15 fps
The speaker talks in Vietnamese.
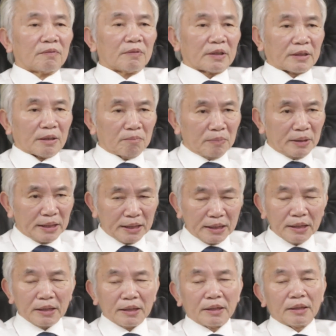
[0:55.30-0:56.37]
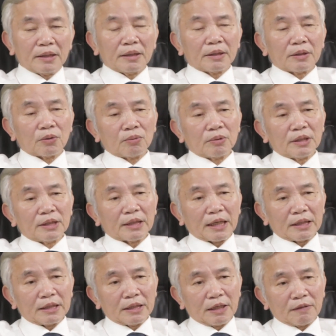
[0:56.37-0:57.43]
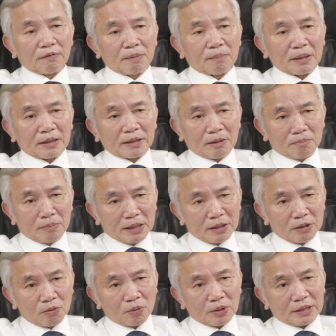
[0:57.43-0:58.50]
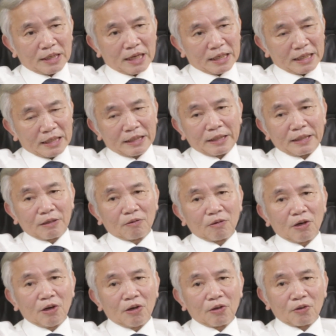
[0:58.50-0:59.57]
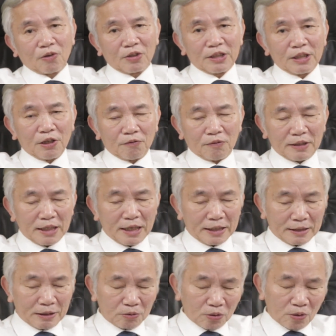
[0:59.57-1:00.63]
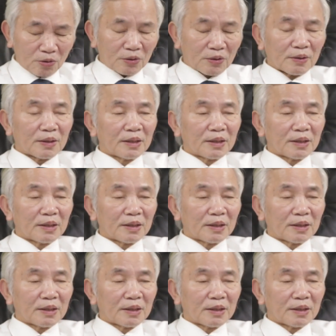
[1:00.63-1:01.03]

về tâm lý cũng như ảnh hưởng về mặt tâm linh của gia đình dòng họ có nhiều vấn đề xáo trộn